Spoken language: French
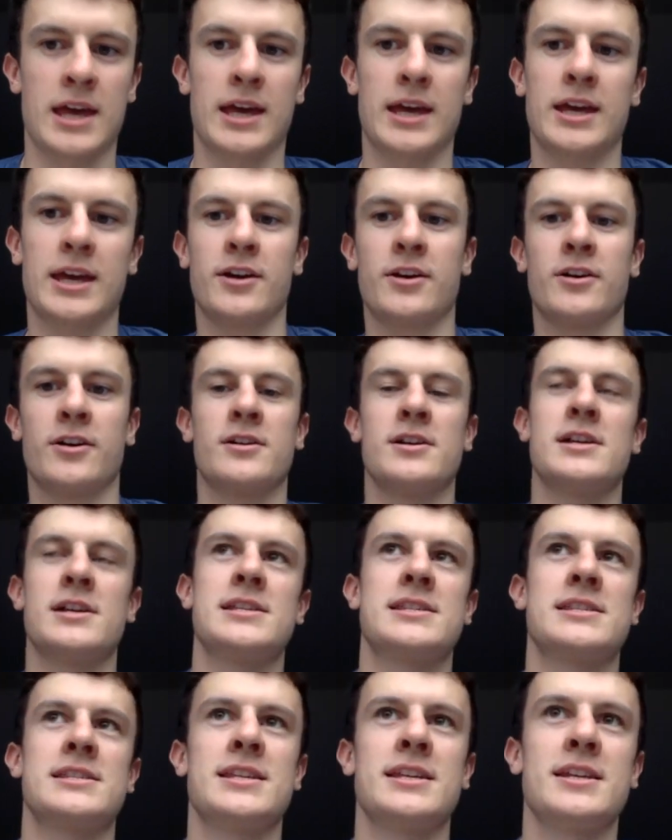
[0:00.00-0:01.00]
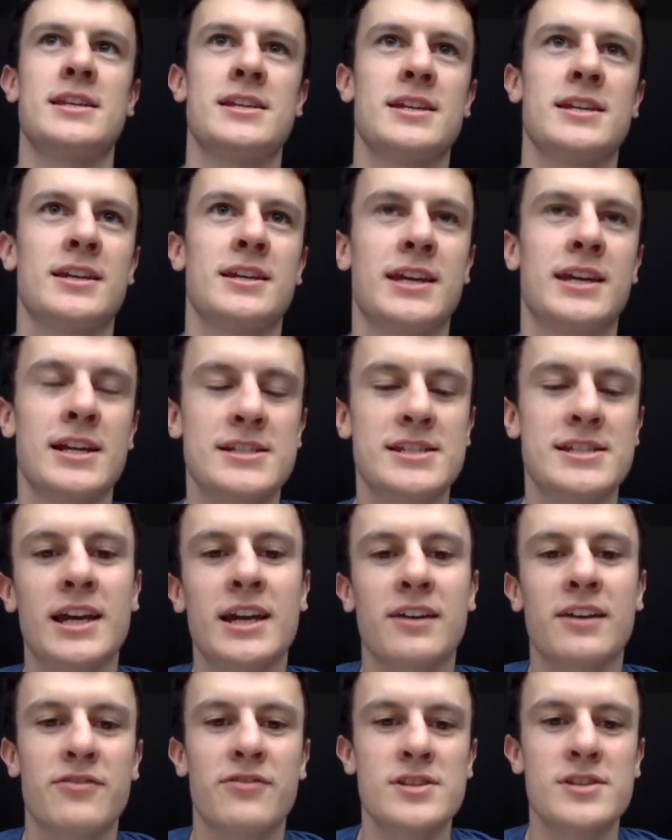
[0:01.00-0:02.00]
Et euh, c'est quel
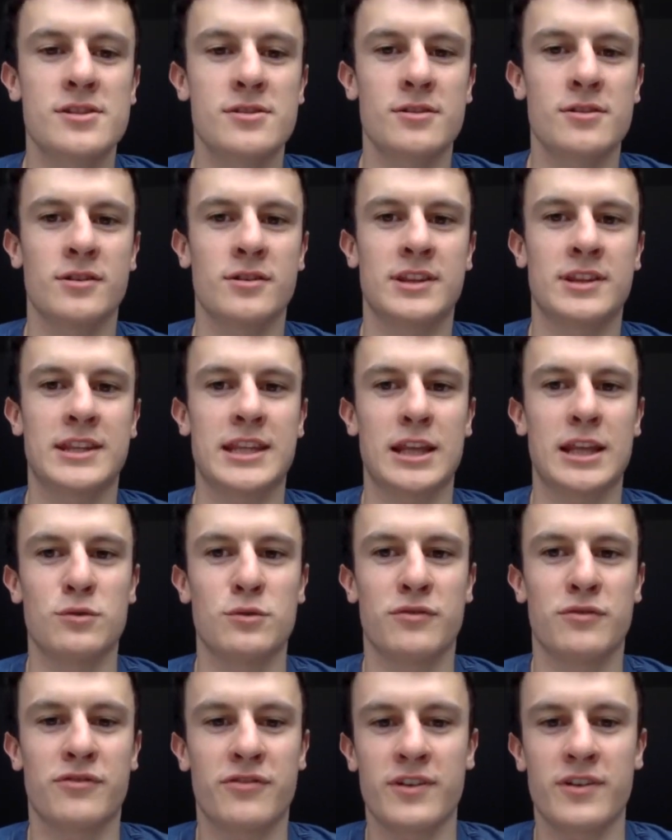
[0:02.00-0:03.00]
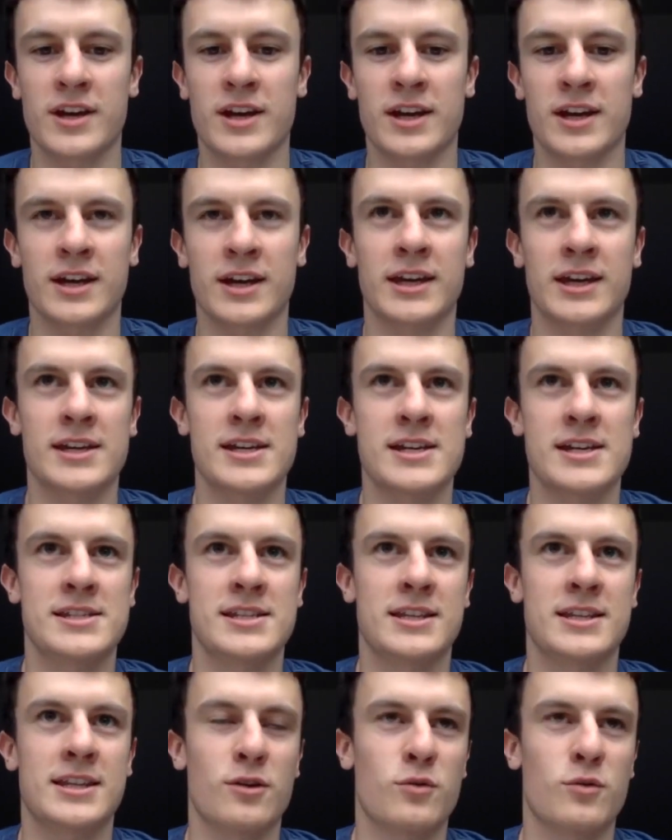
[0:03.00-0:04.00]
sacrifice tu as dû faire et, et
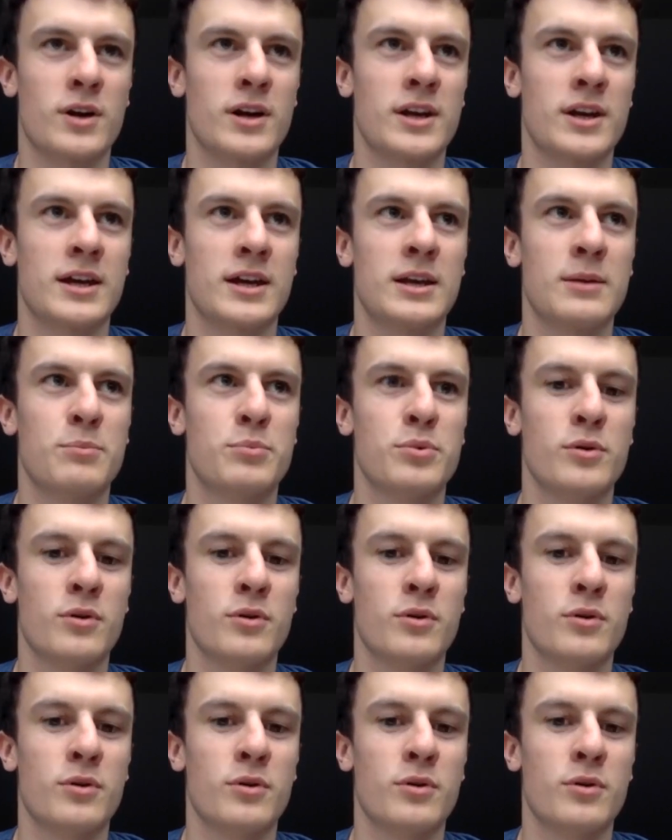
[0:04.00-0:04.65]
c'était quoi les, plus